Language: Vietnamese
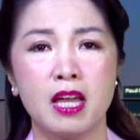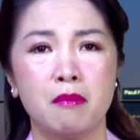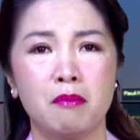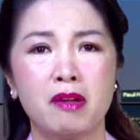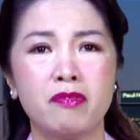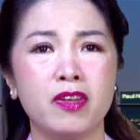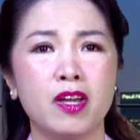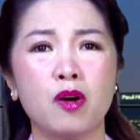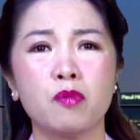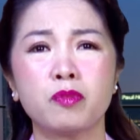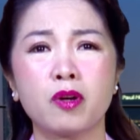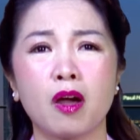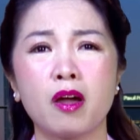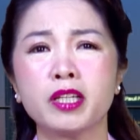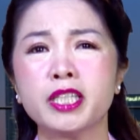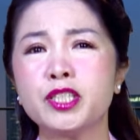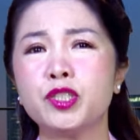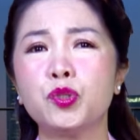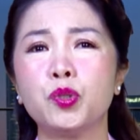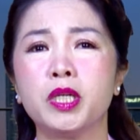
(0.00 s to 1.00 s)
Bởi vì ông nói
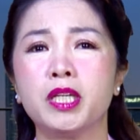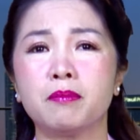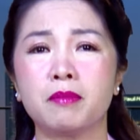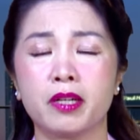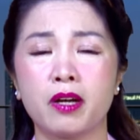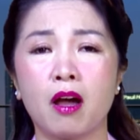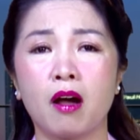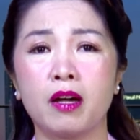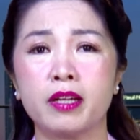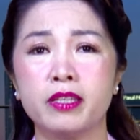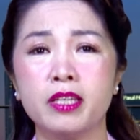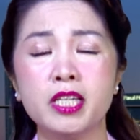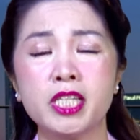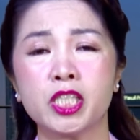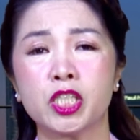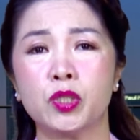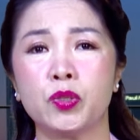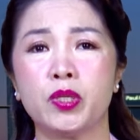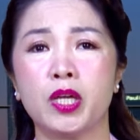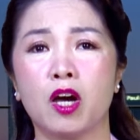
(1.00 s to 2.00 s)
cái chuyện mà đòi giới
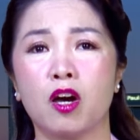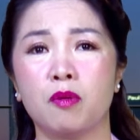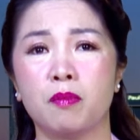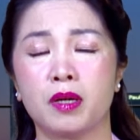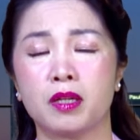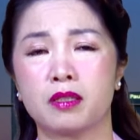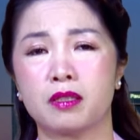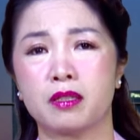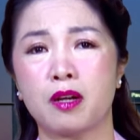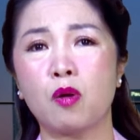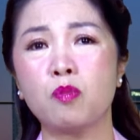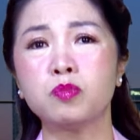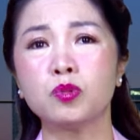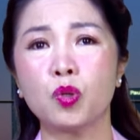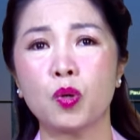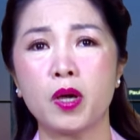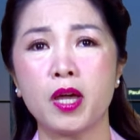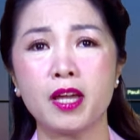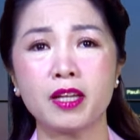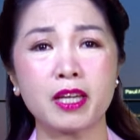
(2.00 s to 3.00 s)
siêu giàu mà đóng
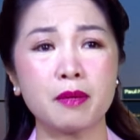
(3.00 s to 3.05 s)
thuế,